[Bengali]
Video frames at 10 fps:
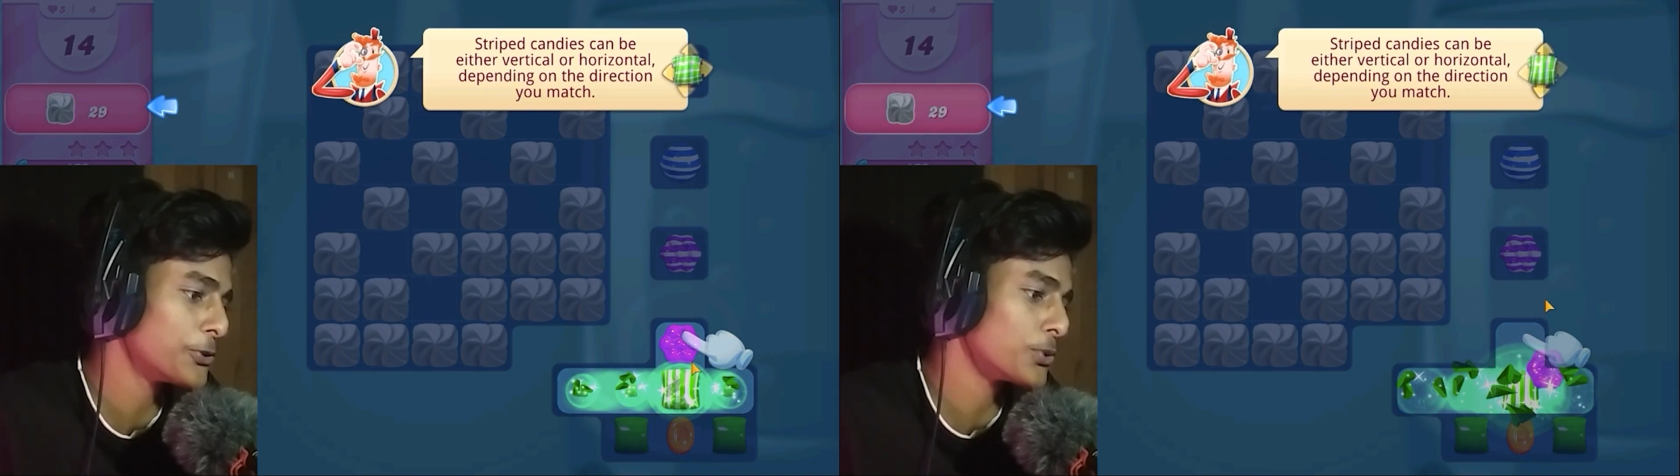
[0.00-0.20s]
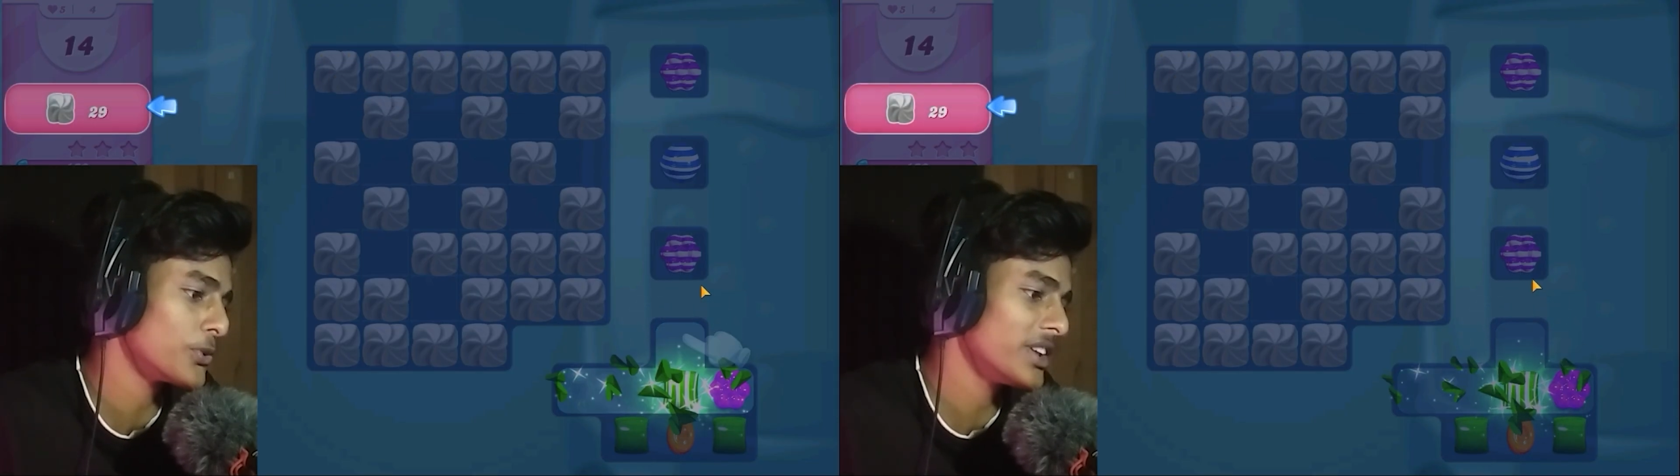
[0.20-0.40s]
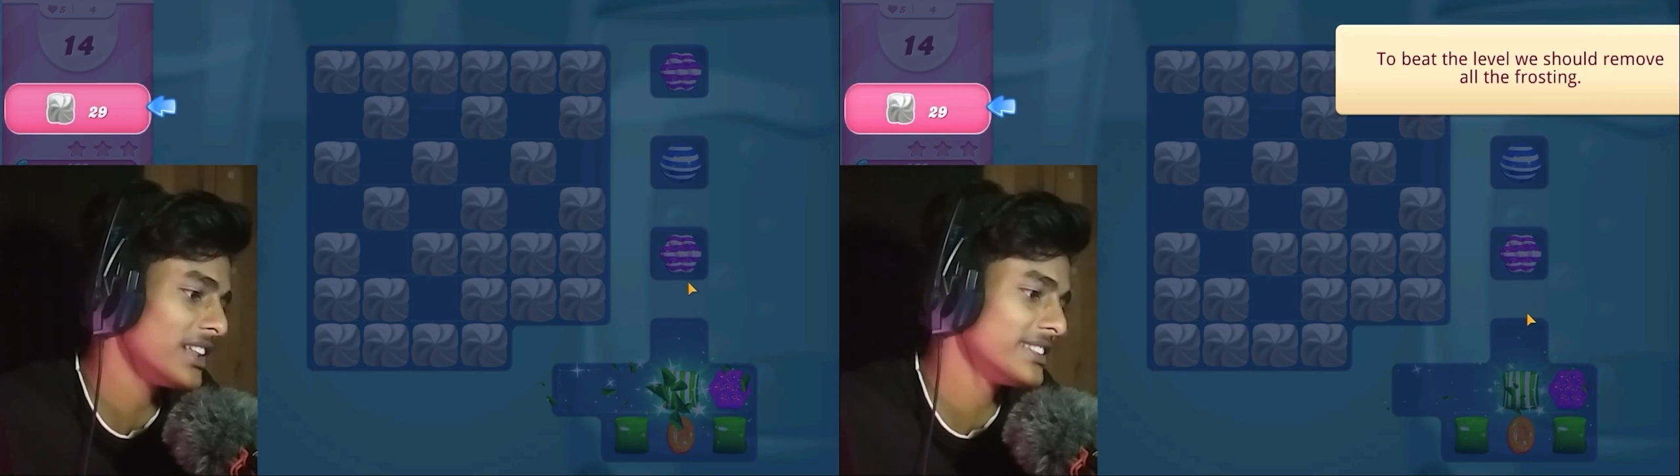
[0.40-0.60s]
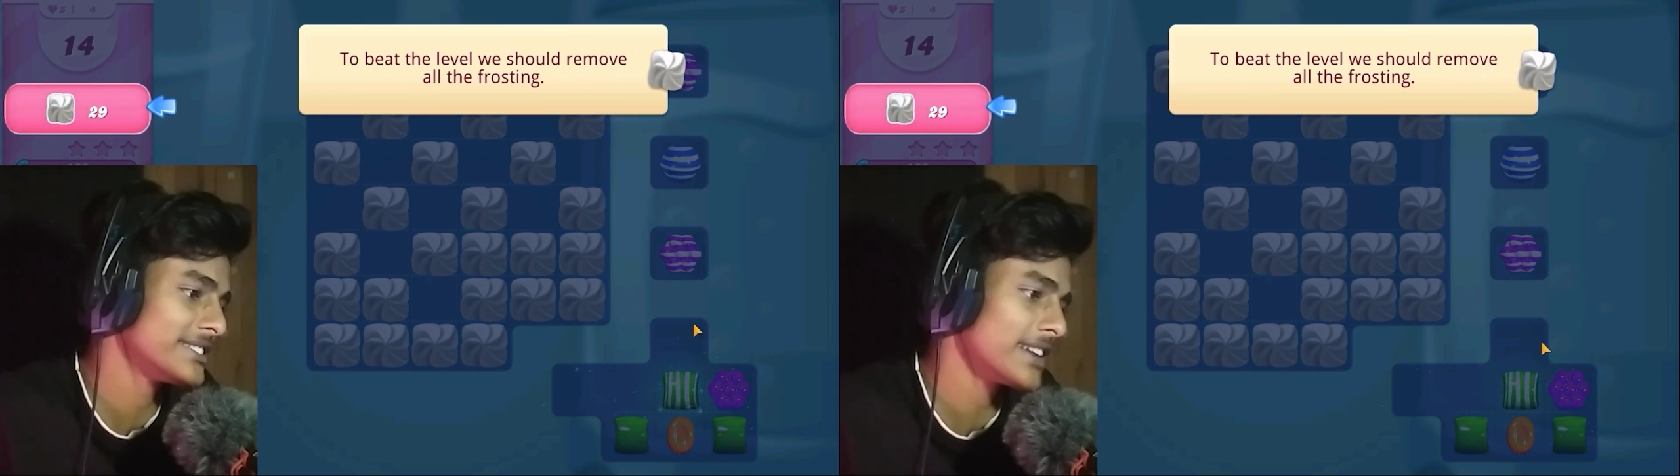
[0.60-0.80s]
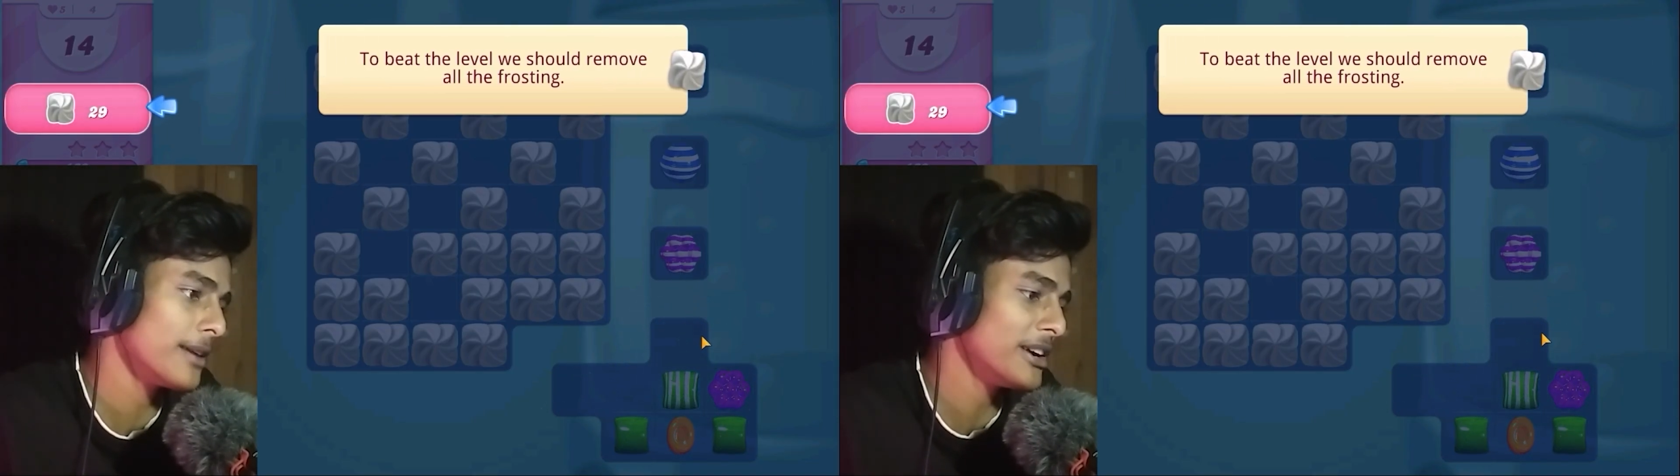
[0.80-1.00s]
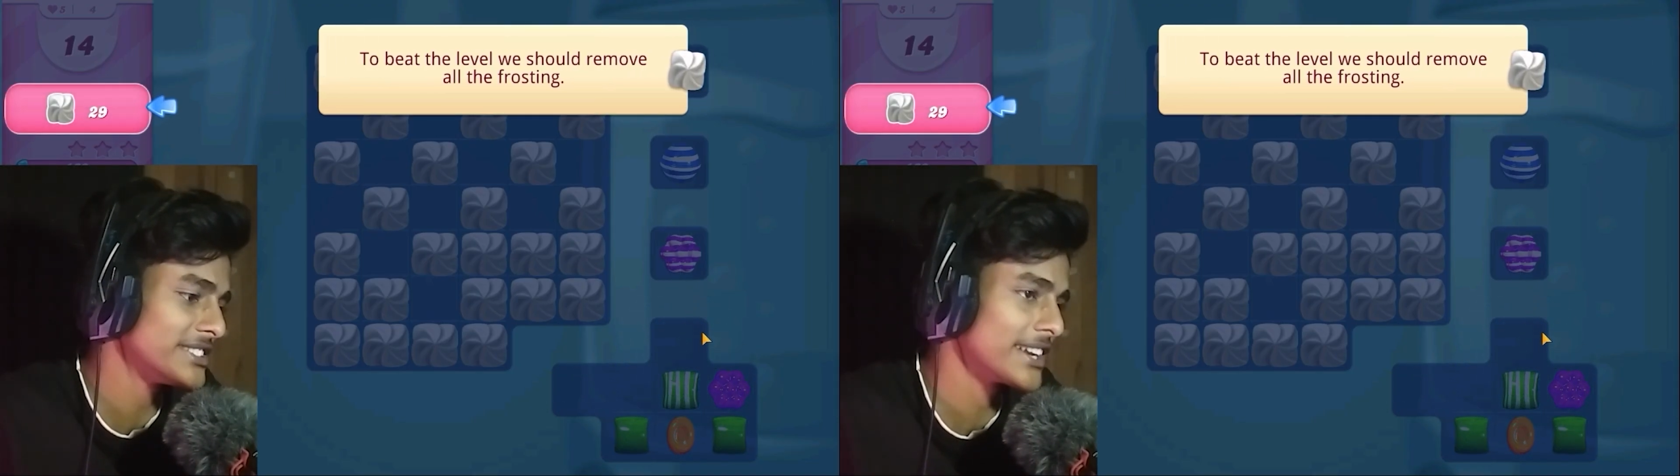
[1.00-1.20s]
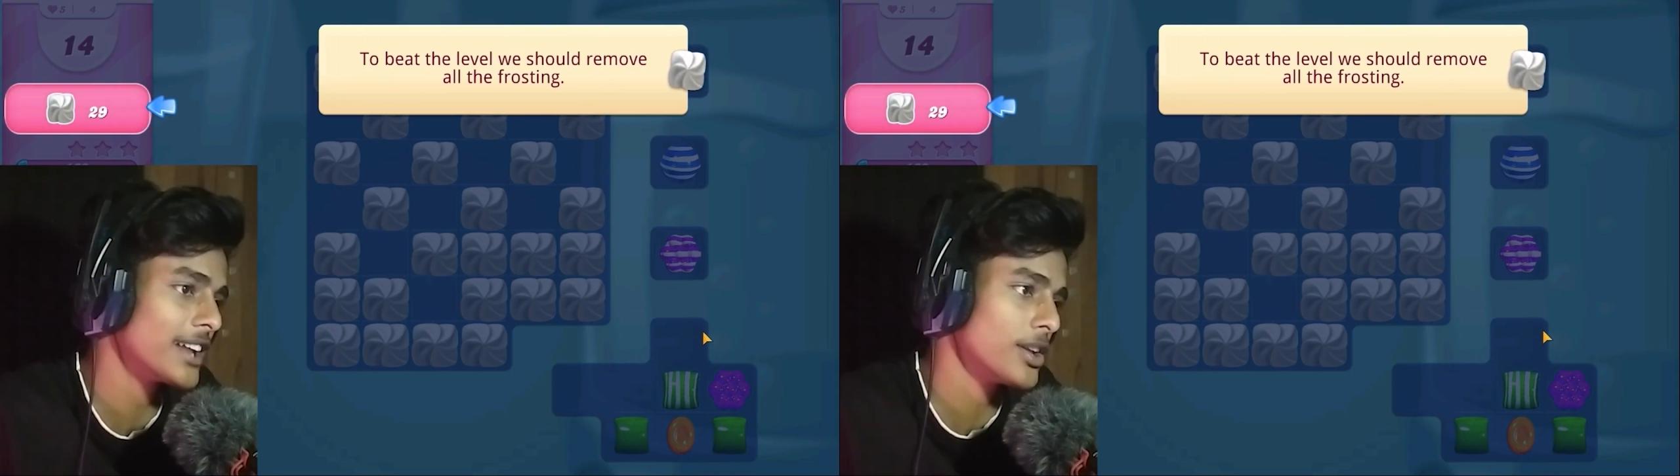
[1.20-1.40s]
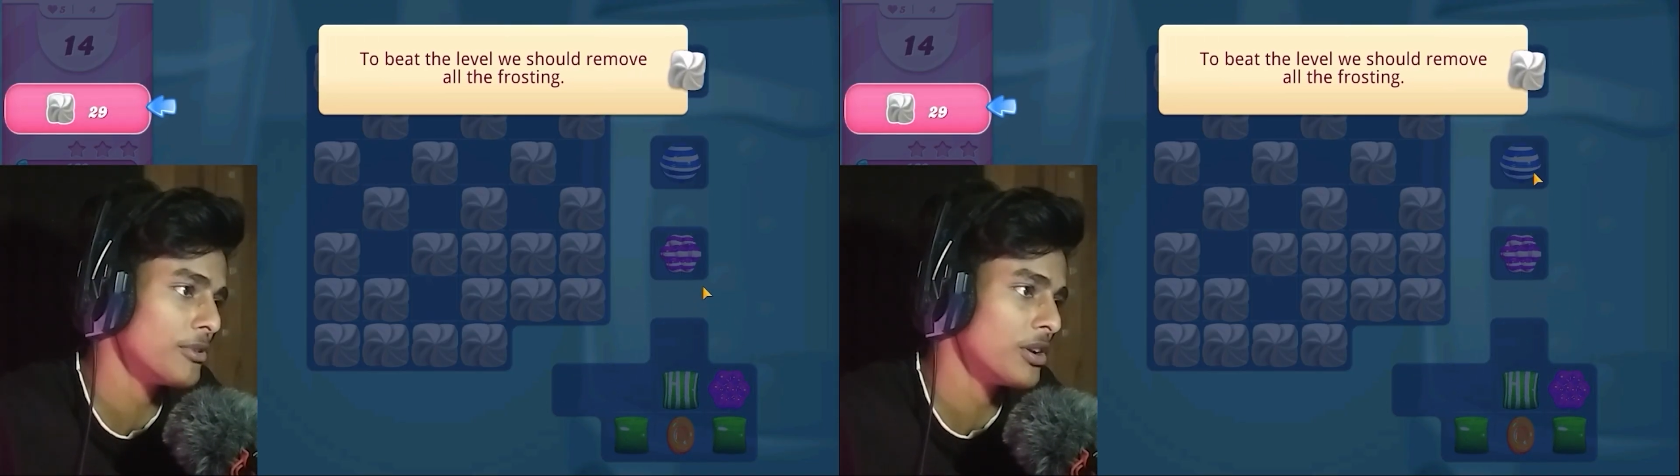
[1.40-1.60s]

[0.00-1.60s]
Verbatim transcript: টোটোরিয়াল দিচ্ছে আরে ভাই শেখাতে হবে